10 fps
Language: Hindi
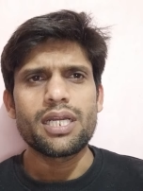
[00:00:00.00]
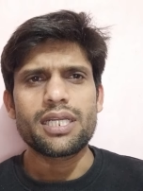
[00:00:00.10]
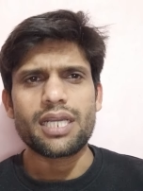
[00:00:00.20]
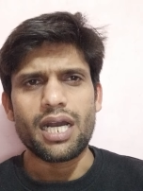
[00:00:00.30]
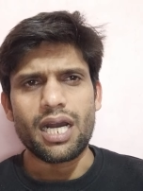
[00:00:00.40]

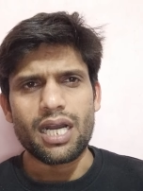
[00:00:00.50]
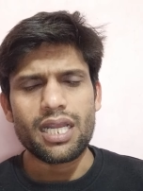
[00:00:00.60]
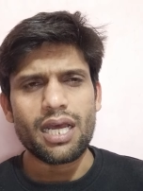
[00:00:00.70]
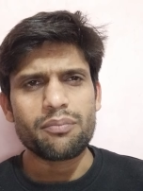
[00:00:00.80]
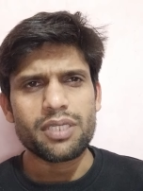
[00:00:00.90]
ठीक अगर
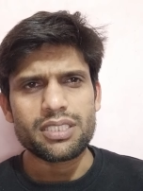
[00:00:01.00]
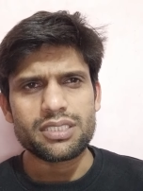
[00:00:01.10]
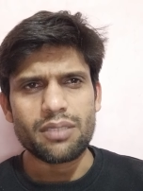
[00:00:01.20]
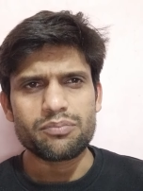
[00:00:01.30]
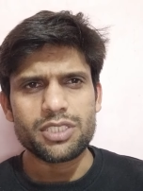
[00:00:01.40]
आप इन
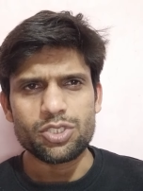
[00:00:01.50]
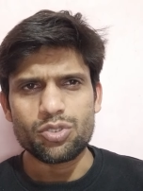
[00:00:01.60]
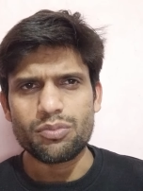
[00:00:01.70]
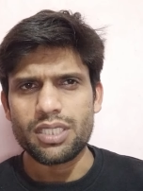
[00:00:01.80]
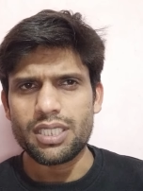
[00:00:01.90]
सब चीज़ों
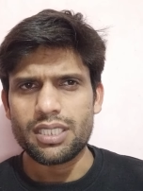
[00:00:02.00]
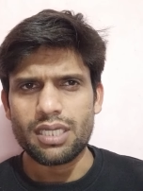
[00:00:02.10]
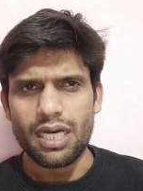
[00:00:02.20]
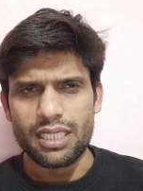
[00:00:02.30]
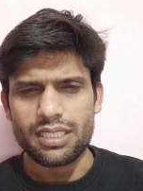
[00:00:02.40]
में
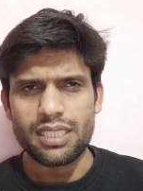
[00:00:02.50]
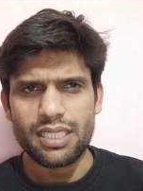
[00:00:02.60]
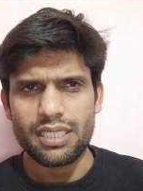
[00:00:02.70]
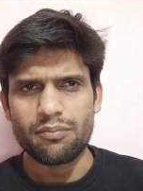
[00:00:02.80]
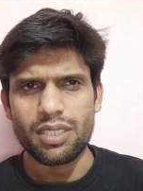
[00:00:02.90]
आते
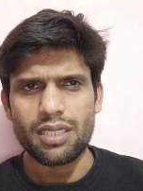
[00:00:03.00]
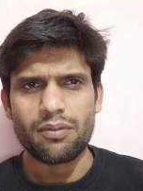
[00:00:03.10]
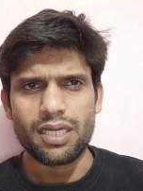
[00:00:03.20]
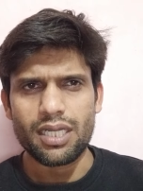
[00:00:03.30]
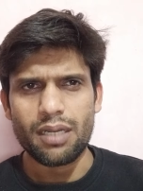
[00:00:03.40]
हैं मतलब
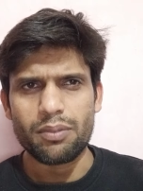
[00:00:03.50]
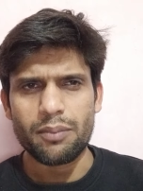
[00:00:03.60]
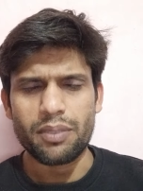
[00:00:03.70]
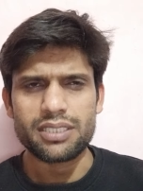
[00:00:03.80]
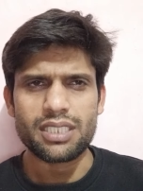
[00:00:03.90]
अगर आपके
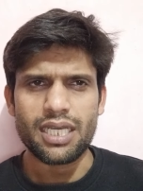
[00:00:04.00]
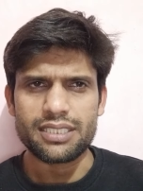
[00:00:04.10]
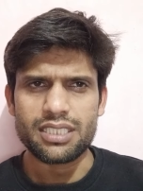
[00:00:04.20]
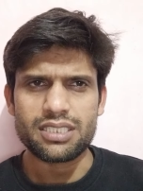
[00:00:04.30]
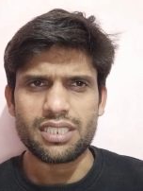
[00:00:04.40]
पास
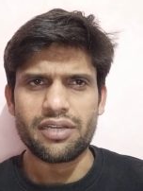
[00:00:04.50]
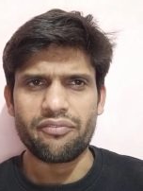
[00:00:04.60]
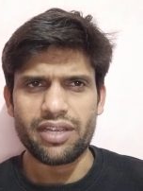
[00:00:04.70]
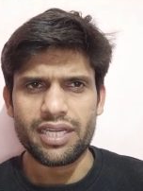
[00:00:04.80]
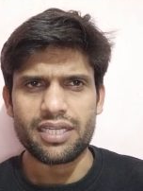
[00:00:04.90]
ऐसे
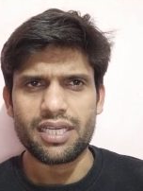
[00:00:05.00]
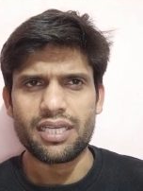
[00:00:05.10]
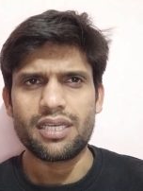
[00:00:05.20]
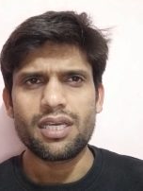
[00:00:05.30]
सर्टिफिकेट हैं